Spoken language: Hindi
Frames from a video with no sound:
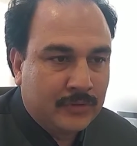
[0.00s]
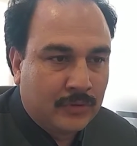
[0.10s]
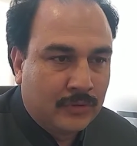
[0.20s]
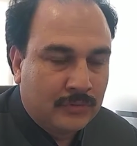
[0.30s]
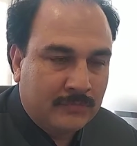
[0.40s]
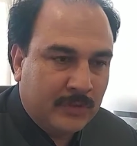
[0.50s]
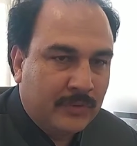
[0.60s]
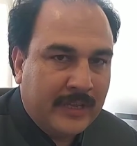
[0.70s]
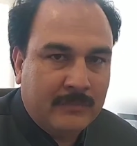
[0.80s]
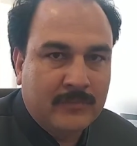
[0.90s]
जो
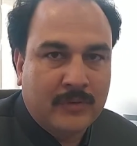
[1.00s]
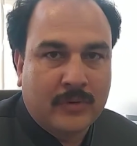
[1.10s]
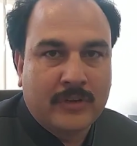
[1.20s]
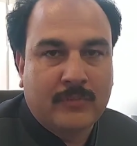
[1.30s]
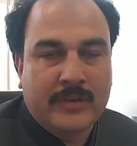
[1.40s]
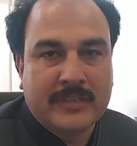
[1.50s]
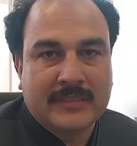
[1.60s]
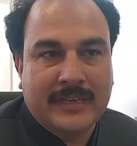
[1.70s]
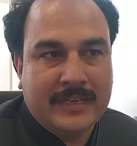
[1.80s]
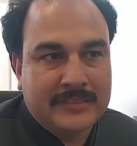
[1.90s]
क्योंकि हम लोकल
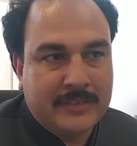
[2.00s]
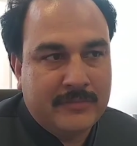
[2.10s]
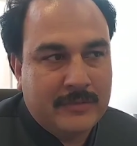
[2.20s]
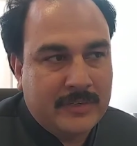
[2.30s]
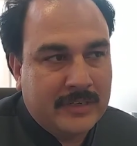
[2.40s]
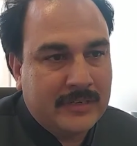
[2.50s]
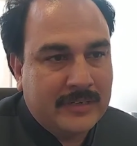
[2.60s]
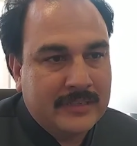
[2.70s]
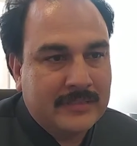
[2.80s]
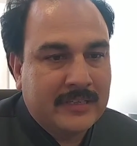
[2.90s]
बॉडीज़ का इलेक्शन भी हमने
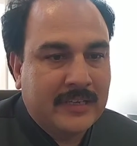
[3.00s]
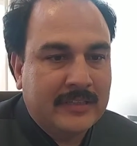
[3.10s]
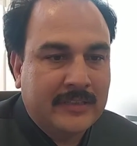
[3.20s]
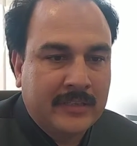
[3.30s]
कंटेस्ट किया